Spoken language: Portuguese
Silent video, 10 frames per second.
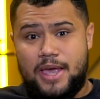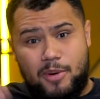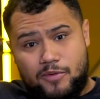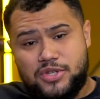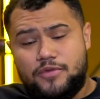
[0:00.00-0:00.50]
E
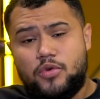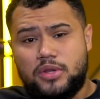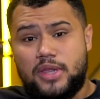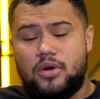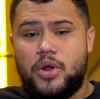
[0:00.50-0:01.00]
para você que
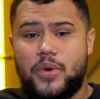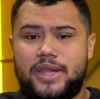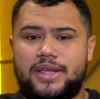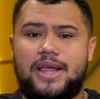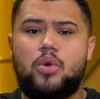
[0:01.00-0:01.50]
ficou até agora, eu
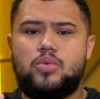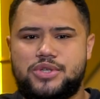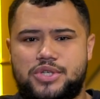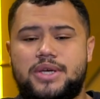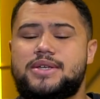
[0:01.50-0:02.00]
queria dar
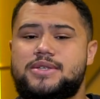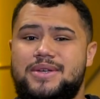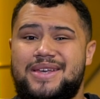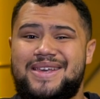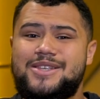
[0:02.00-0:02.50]
algumas
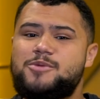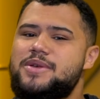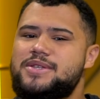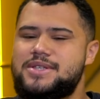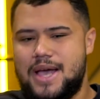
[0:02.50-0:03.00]
dicas
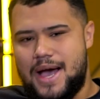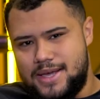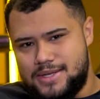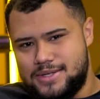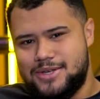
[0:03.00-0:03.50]

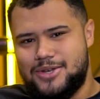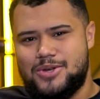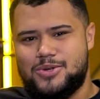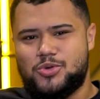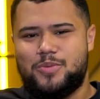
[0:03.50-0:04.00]
especiais
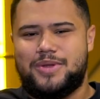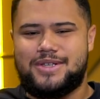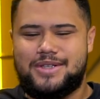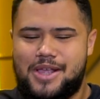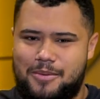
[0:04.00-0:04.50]
sobre
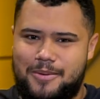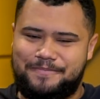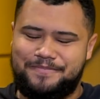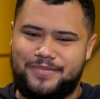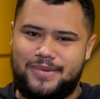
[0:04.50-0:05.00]
esse tema.
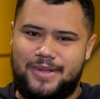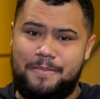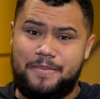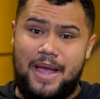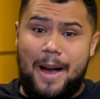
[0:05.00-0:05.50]

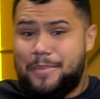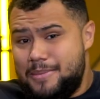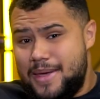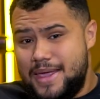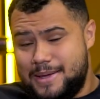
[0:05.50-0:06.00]
Tá? A
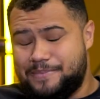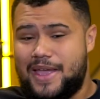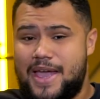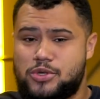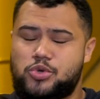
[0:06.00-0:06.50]
primeira
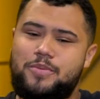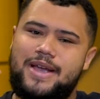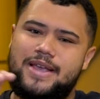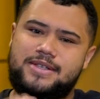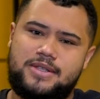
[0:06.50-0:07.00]
é sobre
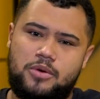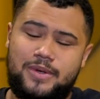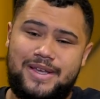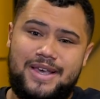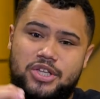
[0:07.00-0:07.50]
a
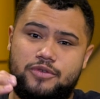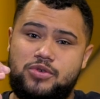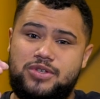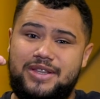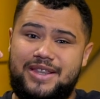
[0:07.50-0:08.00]
questão de
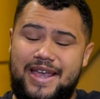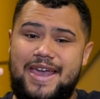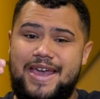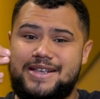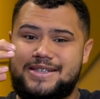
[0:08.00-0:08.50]
você
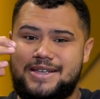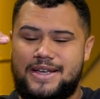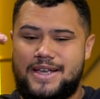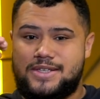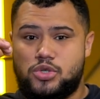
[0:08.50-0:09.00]
ter
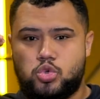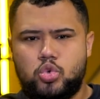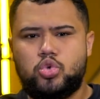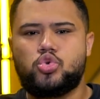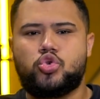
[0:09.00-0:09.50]
essa, esse
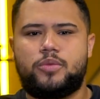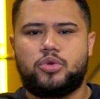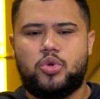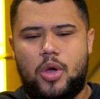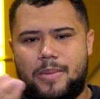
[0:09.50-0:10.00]
estudo sobre
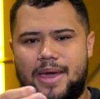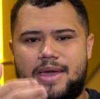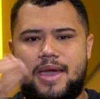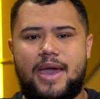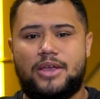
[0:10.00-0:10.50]
o teu
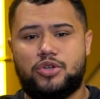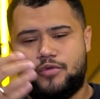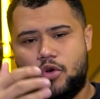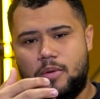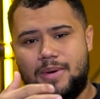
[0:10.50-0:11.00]
MRR de
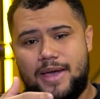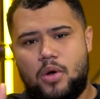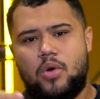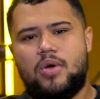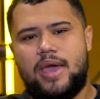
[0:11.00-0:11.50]
forma
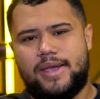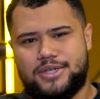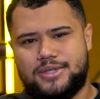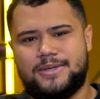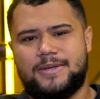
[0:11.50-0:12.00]

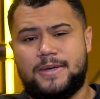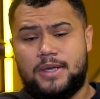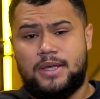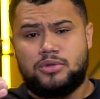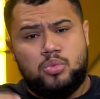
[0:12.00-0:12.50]
recorrente.
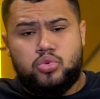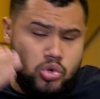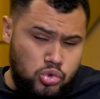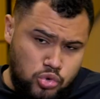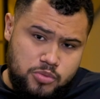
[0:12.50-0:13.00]
Então,
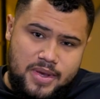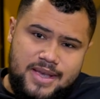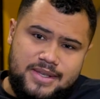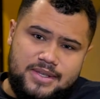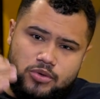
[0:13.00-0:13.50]
todos os
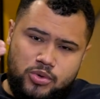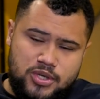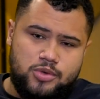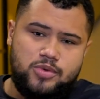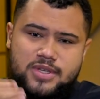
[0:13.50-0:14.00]
meses
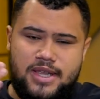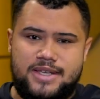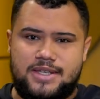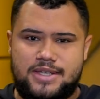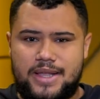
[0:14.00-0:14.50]
vocês fazerem
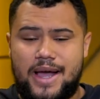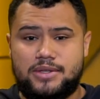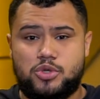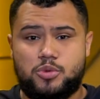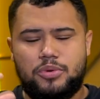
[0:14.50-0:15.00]
essas
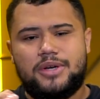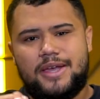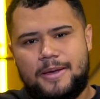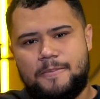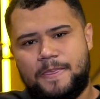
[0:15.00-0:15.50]
análises. Por
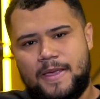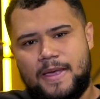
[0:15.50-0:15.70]
quê?